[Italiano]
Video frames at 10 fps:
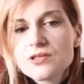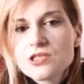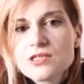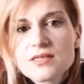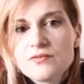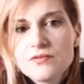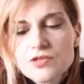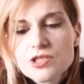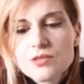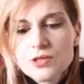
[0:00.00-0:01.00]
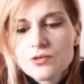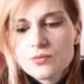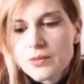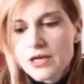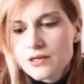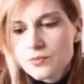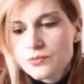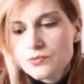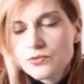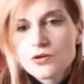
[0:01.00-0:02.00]
che ci serve invece per comprare
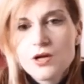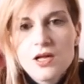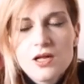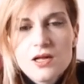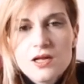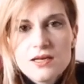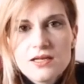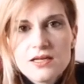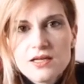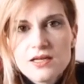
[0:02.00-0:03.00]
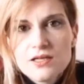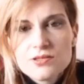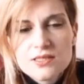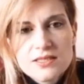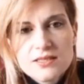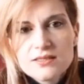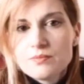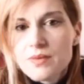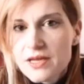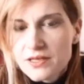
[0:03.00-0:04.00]
appunto le, i cosiddetti
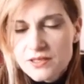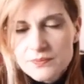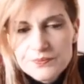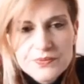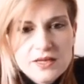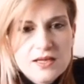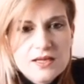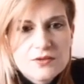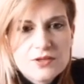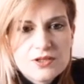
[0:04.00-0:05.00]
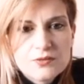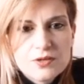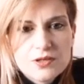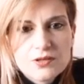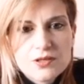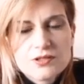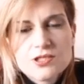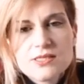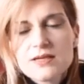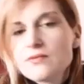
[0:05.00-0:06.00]
beni, quindi quello che
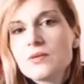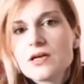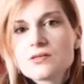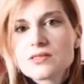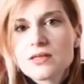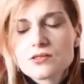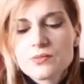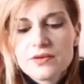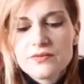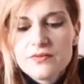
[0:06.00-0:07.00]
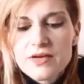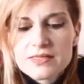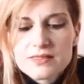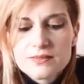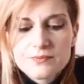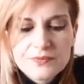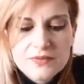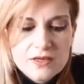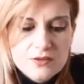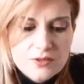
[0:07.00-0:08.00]
ci serve per la nostra sopravvivenza.
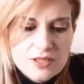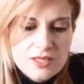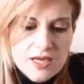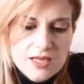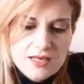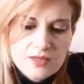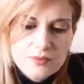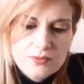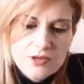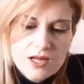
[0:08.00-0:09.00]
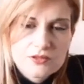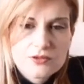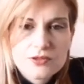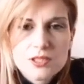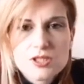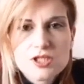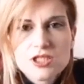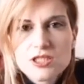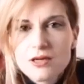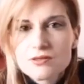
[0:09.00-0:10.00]
Quindi è lì più che altro che
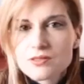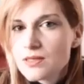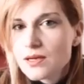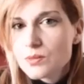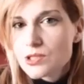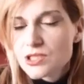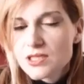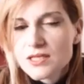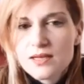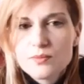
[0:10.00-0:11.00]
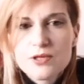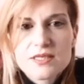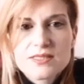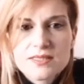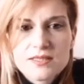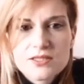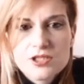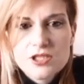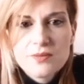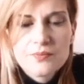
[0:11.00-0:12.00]
agisce la nostra capacità di elaborare
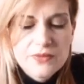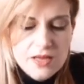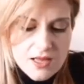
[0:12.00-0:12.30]
strategie.